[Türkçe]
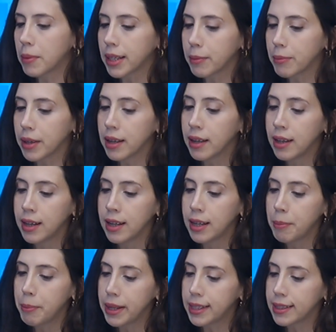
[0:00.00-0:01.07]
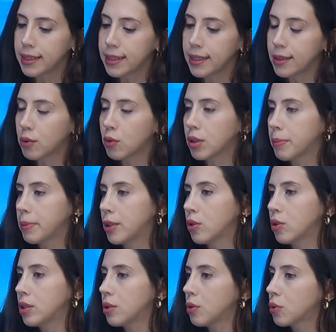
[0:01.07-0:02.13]
gibi belirtileri
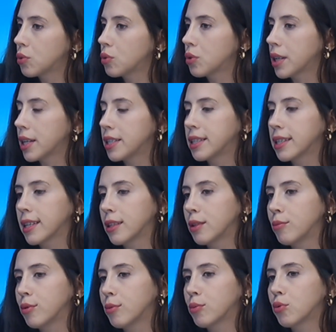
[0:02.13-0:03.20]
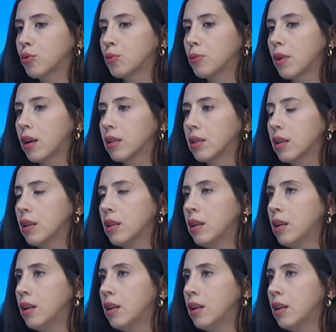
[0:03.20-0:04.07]
olabiliyor. İşte öksürük eşlik edebiliyor bu durumlarda.